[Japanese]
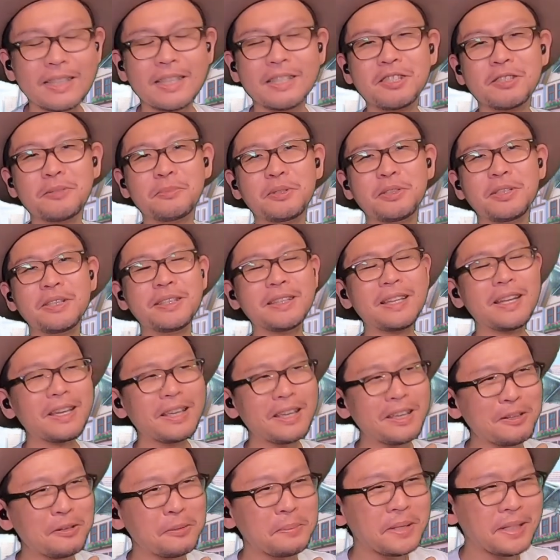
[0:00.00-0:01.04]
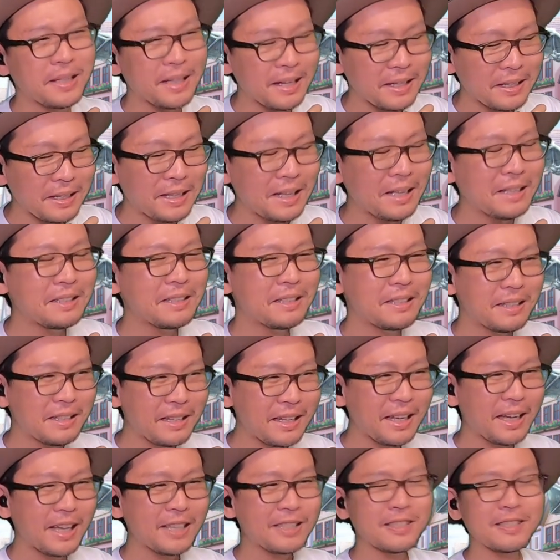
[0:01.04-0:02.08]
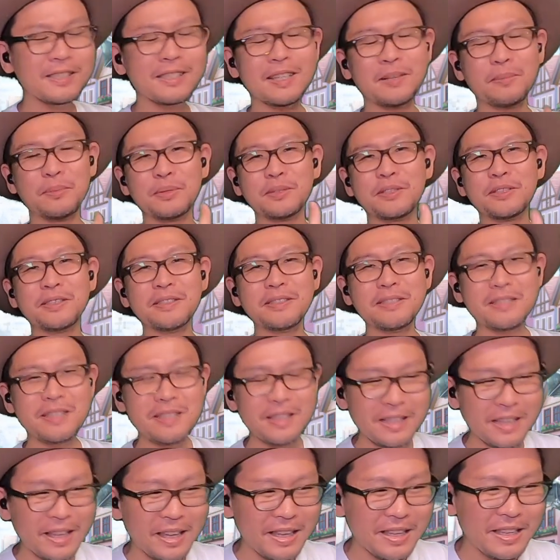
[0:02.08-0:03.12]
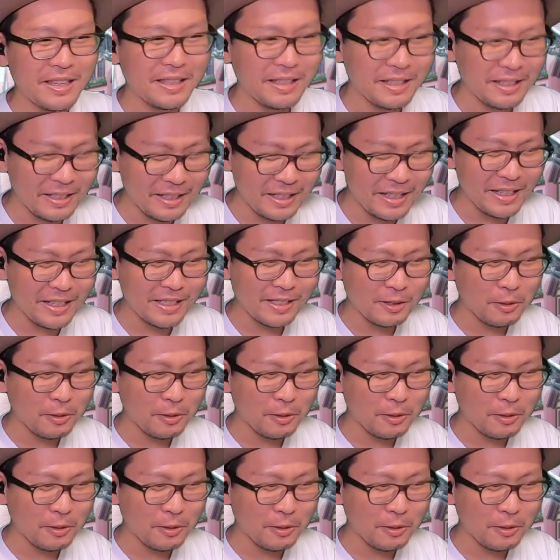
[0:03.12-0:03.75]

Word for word: 私も行ってあげるよみたいになって、あずさもついていって、